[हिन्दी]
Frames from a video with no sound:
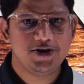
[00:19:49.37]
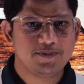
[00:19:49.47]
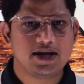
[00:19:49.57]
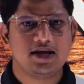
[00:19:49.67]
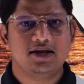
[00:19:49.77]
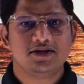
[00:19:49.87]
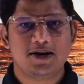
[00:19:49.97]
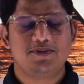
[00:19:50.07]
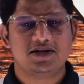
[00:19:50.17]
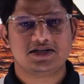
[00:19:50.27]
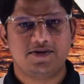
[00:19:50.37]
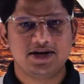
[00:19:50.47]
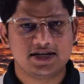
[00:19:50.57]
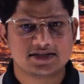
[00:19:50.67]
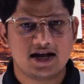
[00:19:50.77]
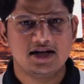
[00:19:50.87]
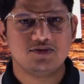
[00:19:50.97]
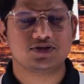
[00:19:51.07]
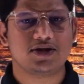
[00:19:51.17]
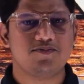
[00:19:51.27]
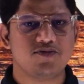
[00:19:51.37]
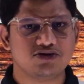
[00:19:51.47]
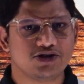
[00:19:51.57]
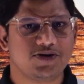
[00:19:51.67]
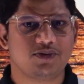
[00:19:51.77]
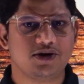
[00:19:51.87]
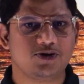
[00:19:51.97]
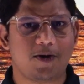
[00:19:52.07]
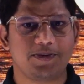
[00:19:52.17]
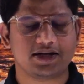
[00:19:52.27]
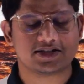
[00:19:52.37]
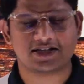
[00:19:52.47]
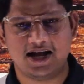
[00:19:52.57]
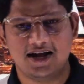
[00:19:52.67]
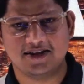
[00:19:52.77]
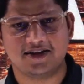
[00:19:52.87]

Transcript: में चैप्टर सेवन के साथ उसके मोस्ट इंपोर्टेंट टॉपिक्स के साथ